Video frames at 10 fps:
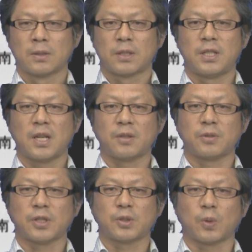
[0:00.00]
気
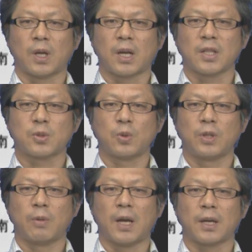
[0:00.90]
学ですとか仮想
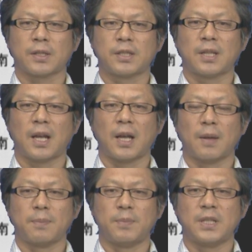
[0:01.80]
では北
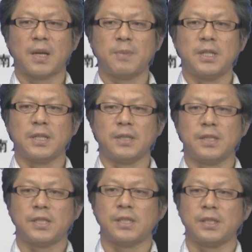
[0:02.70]
南
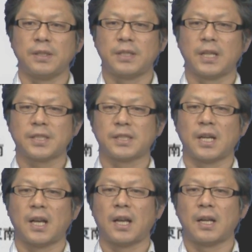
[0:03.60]
西東
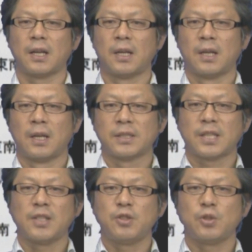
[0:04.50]
が
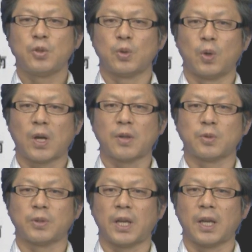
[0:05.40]
30度の角
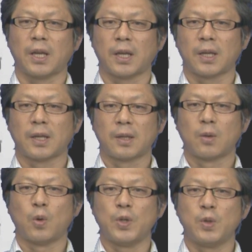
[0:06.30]
度で
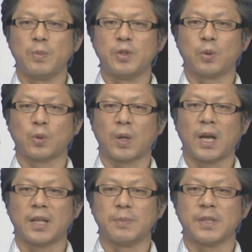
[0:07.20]
方位を見ること
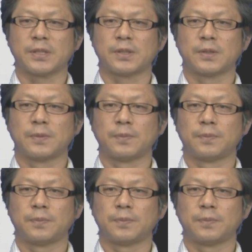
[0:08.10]
があります